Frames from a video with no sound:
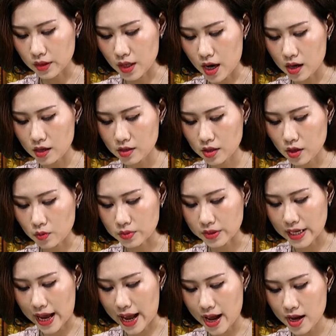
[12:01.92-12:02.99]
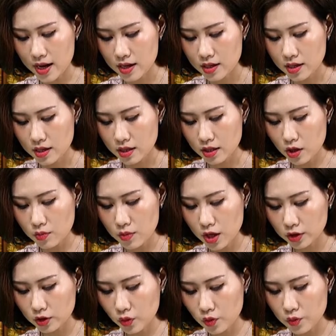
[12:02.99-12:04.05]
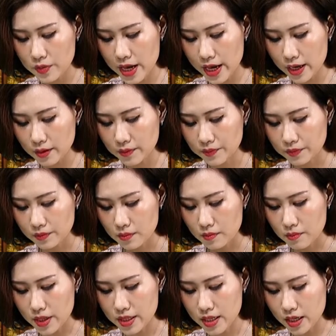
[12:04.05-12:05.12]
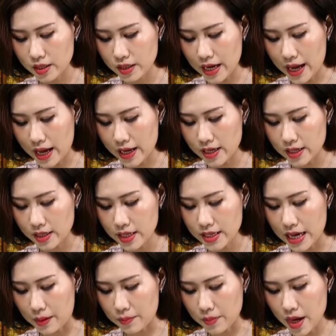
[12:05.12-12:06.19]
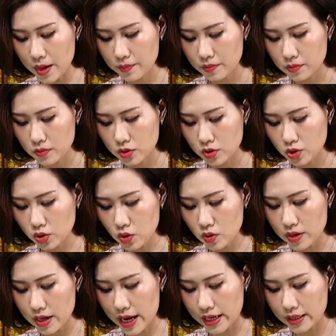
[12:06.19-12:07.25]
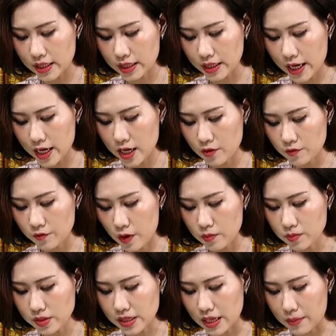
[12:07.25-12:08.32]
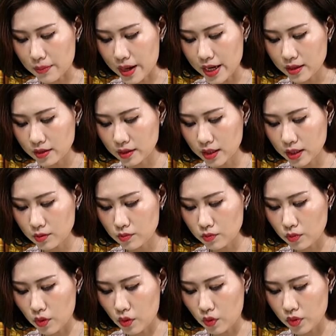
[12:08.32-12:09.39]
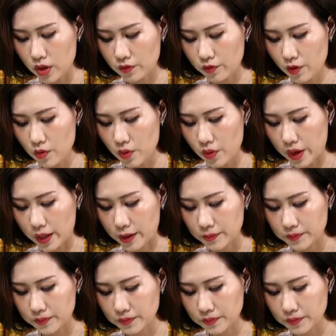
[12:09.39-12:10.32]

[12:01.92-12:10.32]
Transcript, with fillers: Nợ không trả, không lo thu vén, mà dựng lại cái nhà bếp, suốt ngày chỉ thấy phóng xe máy tích mù lên phố huyện.